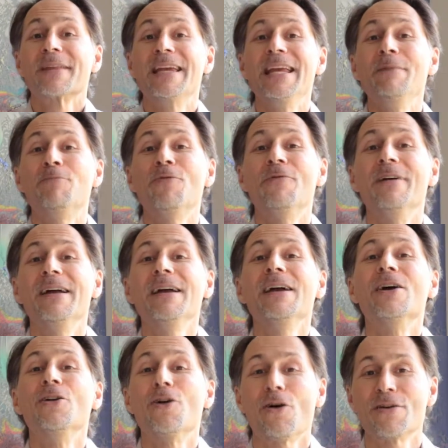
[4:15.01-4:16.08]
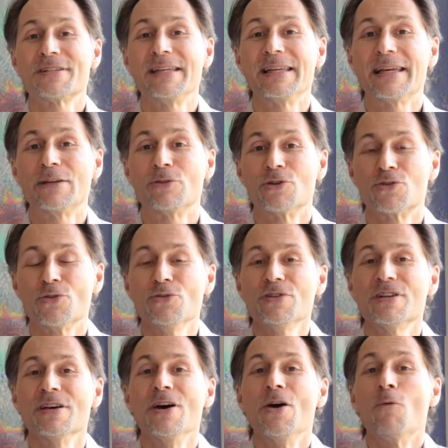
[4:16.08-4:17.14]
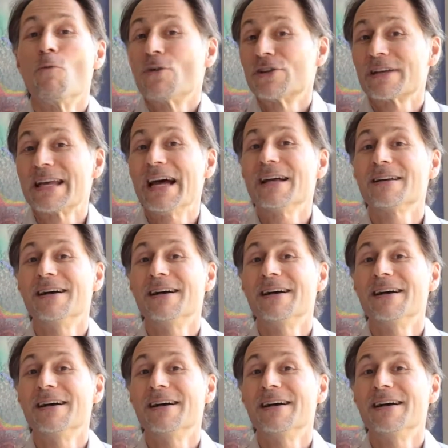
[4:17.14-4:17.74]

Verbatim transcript: il pouvait leur enseigner quelque chose, ou en tout cas